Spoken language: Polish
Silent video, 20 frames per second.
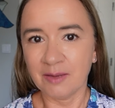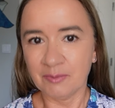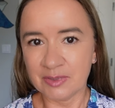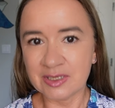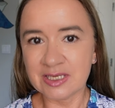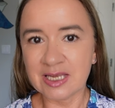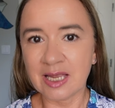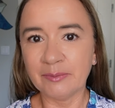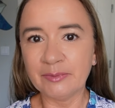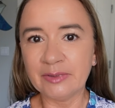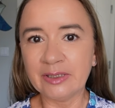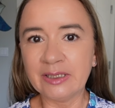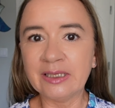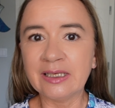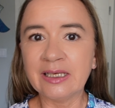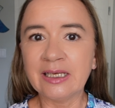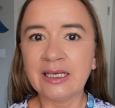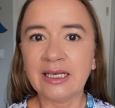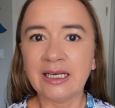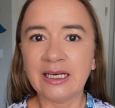pisemny
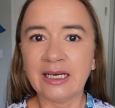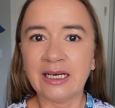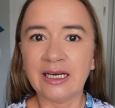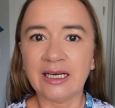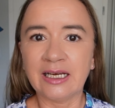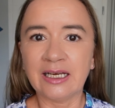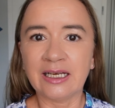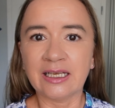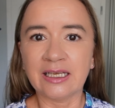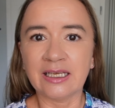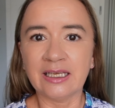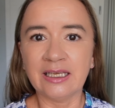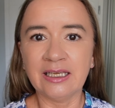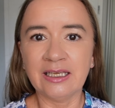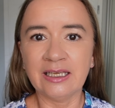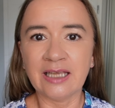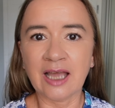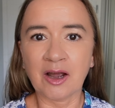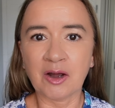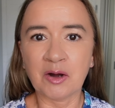E,
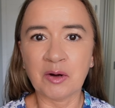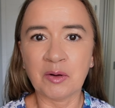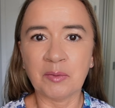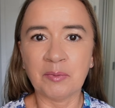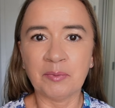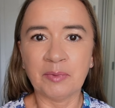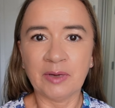i jako